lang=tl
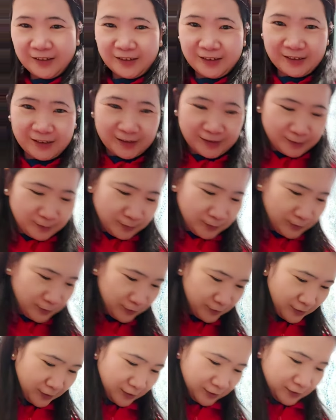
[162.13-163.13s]
Dito pa
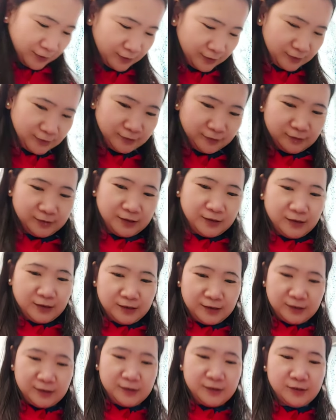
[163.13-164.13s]
yung jacket ko.
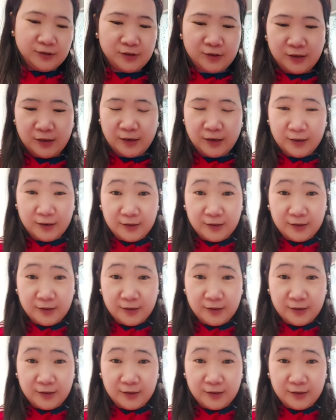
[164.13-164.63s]
Ayan, ganyan siya.